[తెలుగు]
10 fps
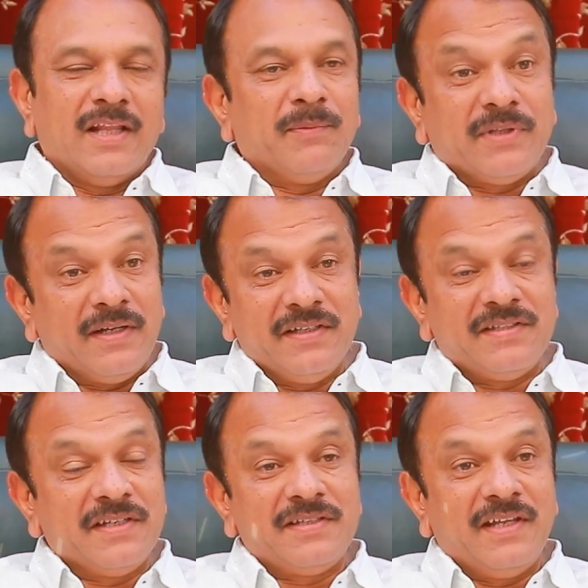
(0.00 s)
దాదాపు థర్టీ
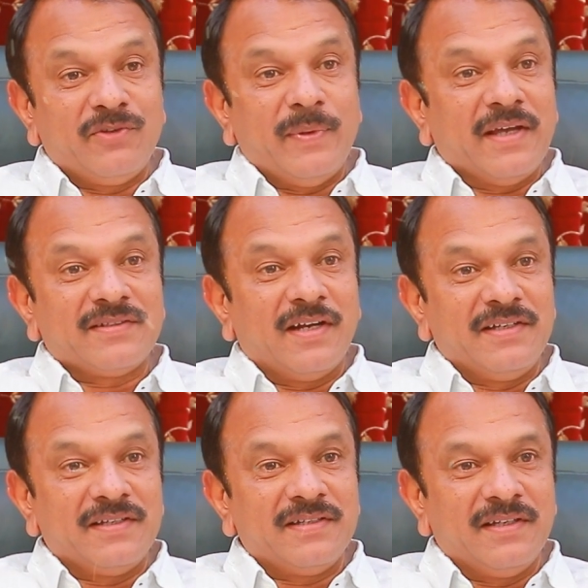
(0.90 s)
సిక్స్ ఇయర్స్ బ్యాక్
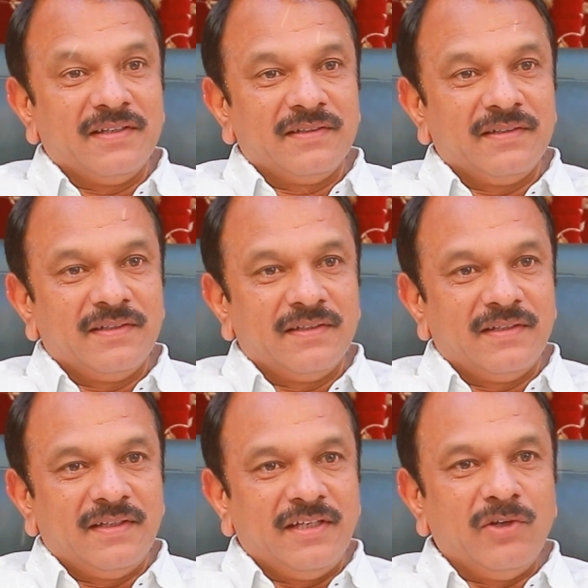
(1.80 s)
స్టార్ట్ చేసేది
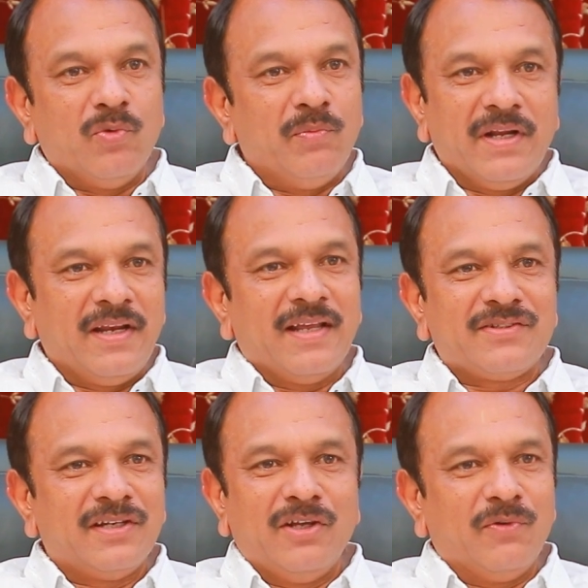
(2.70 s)
ఈ ఉమ్మడి
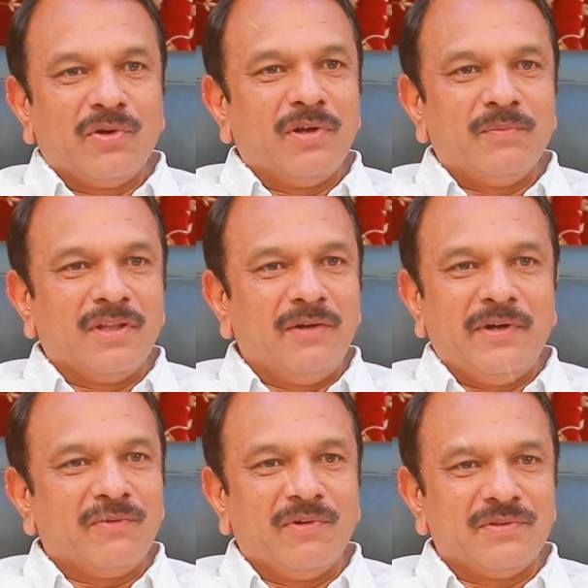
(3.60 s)
రాష్ట్రంలో ఎవరు కూడా మొదలు
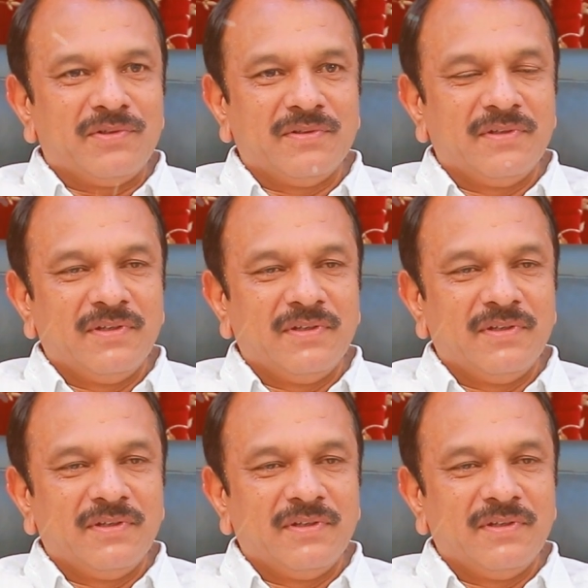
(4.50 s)
పెట్టుకుండవచ్చు